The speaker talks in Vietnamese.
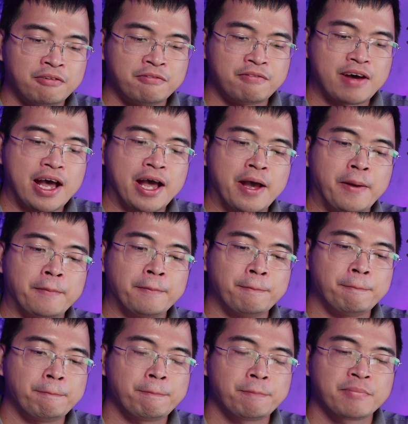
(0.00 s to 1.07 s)
và
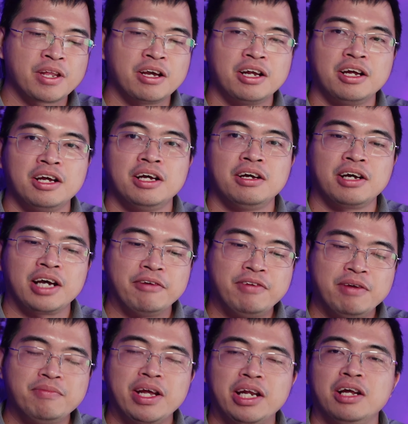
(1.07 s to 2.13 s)
cái
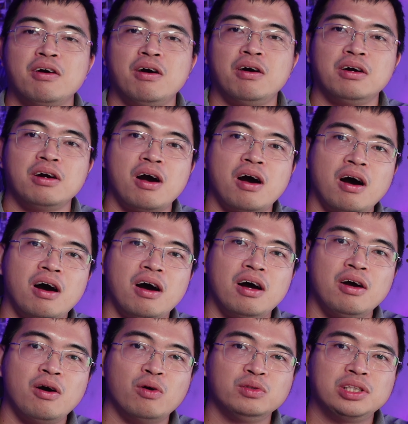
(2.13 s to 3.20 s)
phím này nó còn
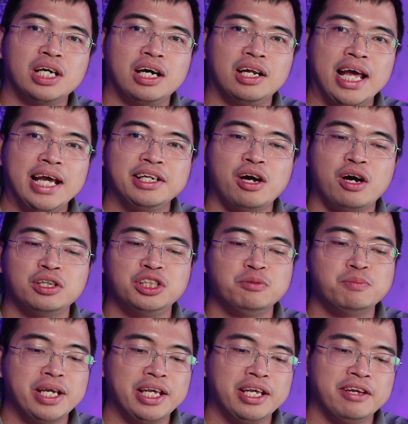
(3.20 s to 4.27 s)
có hỗ trợ LED
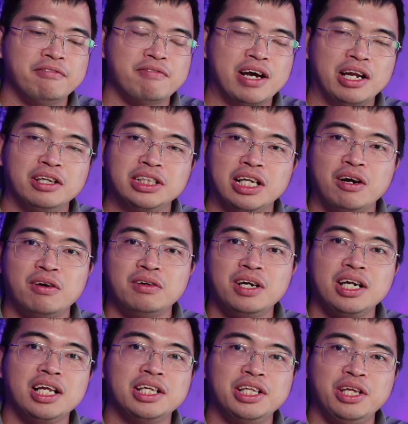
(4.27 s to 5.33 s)
RGB và nó sẽ có
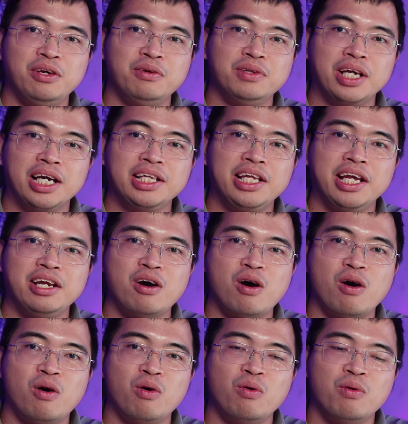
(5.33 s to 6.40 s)
rất là nhiều những cái chế
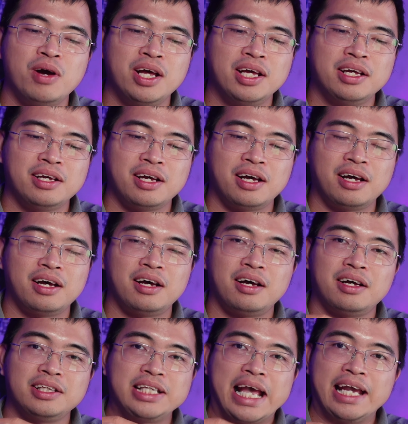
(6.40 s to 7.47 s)
độ
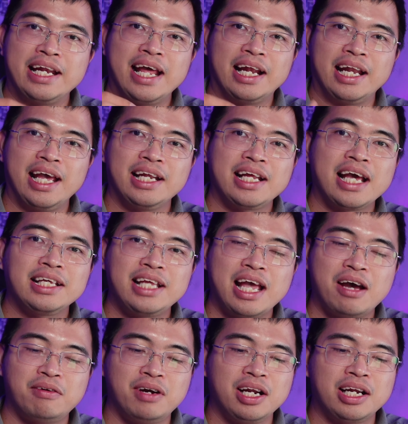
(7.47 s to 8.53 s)
à, chạy đèn LED khác
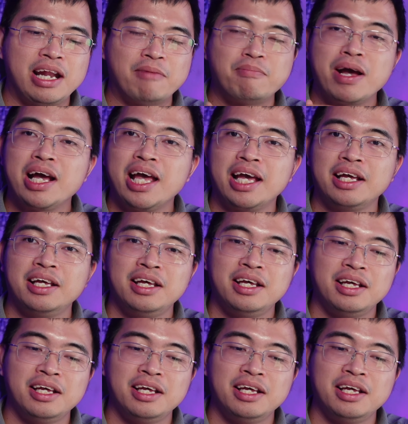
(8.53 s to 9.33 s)
nhau rất là đẹp mắt ha